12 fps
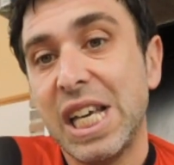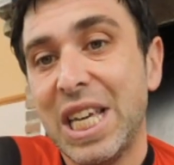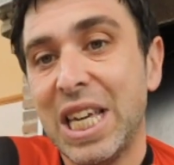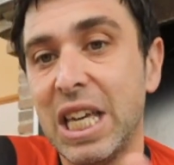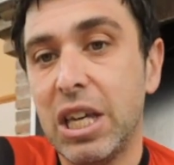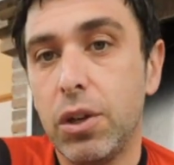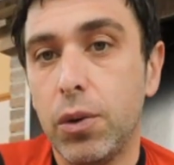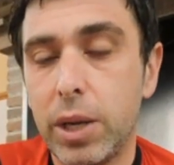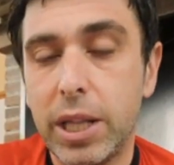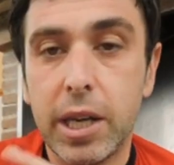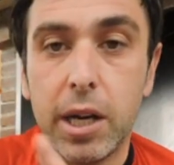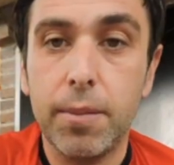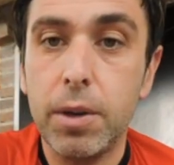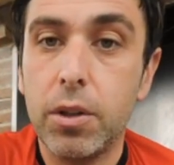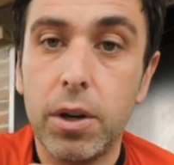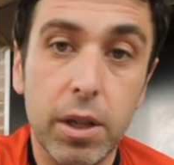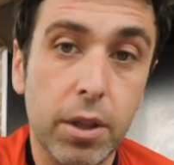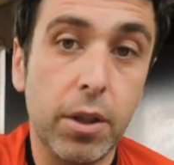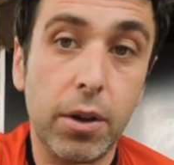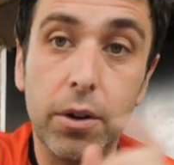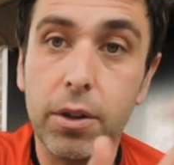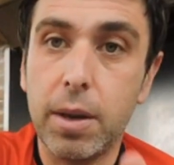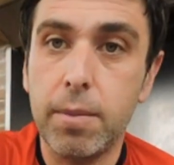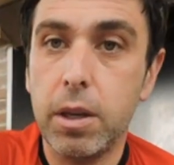y un entrenamiento en
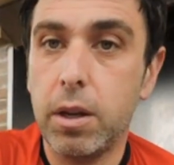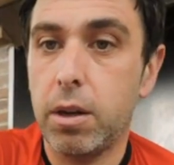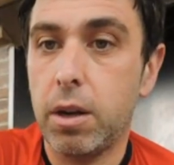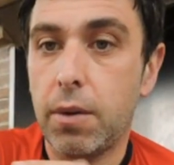exterior también,